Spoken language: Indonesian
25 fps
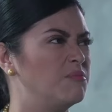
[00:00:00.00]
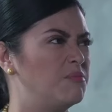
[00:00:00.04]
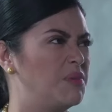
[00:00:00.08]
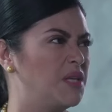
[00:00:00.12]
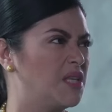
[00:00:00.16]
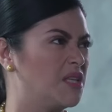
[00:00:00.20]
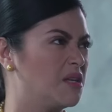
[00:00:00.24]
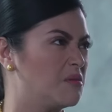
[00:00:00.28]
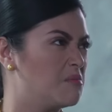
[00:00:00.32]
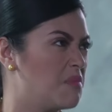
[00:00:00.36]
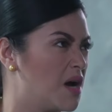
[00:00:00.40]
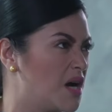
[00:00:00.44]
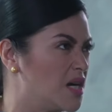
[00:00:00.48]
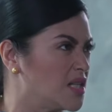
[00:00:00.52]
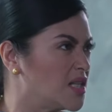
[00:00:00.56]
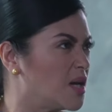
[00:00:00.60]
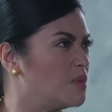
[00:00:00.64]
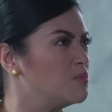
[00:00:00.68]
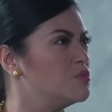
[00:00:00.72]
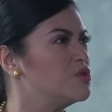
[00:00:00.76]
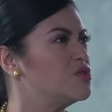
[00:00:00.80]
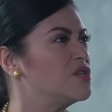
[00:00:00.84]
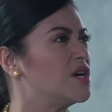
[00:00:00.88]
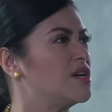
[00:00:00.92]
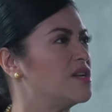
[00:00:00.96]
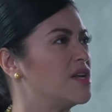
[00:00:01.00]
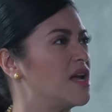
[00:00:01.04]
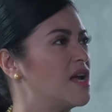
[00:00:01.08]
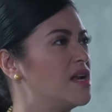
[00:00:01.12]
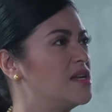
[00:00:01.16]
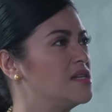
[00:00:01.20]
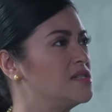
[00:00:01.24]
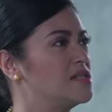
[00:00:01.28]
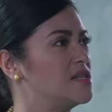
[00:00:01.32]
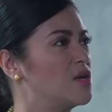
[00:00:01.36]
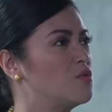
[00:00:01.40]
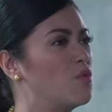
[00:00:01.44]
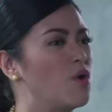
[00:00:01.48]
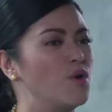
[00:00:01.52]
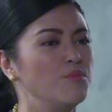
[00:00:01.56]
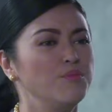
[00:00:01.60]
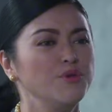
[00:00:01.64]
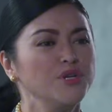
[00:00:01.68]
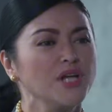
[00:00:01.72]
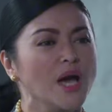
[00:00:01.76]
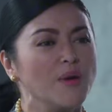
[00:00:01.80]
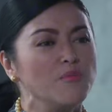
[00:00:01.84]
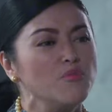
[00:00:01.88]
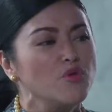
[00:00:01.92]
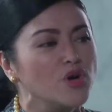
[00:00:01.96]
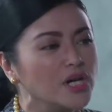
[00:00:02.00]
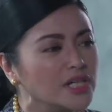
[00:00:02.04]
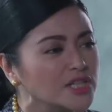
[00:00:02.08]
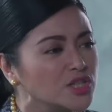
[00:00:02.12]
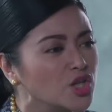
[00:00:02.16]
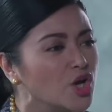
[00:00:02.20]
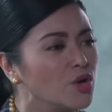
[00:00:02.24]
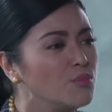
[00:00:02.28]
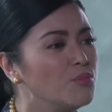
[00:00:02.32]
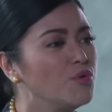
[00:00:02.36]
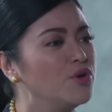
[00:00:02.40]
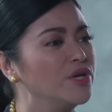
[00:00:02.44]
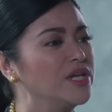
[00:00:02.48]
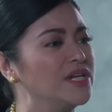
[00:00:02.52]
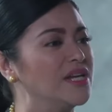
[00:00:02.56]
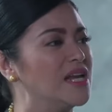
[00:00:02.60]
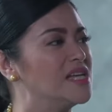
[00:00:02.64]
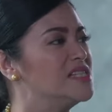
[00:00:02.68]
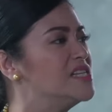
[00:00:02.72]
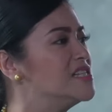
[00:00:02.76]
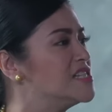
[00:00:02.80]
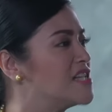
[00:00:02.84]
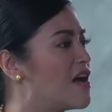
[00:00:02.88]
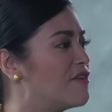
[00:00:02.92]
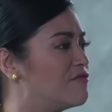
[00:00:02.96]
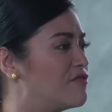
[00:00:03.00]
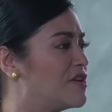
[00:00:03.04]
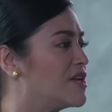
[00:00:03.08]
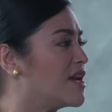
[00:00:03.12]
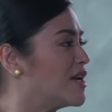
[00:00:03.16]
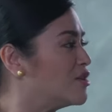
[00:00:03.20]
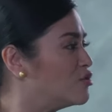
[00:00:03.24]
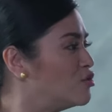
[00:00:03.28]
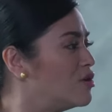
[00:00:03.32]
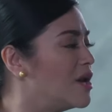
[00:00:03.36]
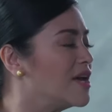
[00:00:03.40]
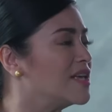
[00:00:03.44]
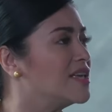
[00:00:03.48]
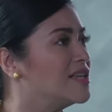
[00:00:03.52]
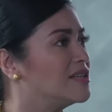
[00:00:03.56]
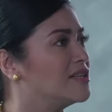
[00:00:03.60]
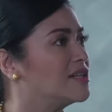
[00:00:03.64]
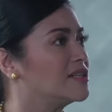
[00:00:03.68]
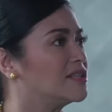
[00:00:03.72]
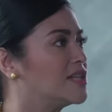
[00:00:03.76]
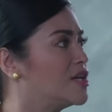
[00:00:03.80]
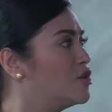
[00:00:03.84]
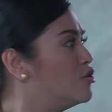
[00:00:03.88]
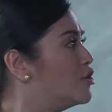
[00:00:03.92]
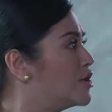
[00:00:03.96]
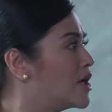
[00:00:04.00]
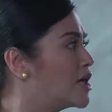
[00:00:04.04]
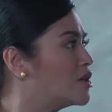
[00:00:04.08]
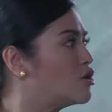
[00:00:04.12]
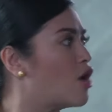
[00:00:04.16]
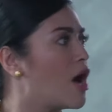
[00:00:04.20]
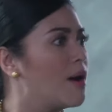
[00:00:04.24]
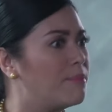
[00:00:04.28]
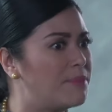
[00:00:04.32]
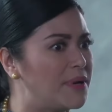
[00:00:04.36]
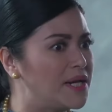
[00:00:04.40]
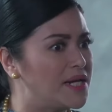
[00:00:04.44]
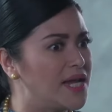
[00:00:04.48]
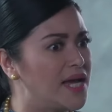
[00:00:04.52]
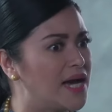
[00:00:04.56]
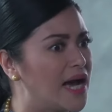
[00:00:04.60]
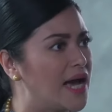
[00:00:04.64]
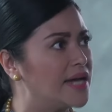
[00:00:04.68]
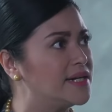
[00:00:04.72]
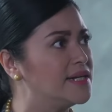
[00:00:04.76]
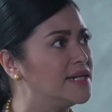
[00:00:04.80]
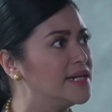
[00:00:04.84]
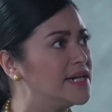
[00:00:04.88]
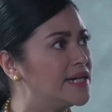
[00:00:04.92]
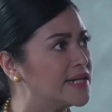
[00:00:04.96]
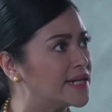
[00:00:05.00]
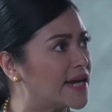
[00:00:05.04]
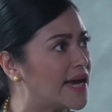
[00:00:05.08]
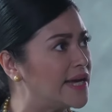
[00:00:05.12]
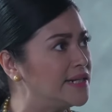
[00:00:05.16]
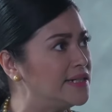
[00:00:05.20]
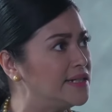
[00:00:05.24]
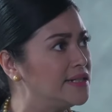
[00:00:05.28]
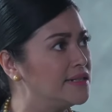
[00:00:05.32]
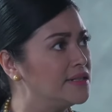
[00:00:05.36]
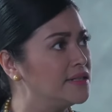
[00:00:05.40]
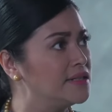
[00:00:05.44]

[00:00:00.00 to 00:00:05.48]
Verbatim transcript: Pinter banget kamu cari alasan. Walaupun kamu ketok mungkin aja Safira itu lagi tertidur atau apa dia nggak dengar kan?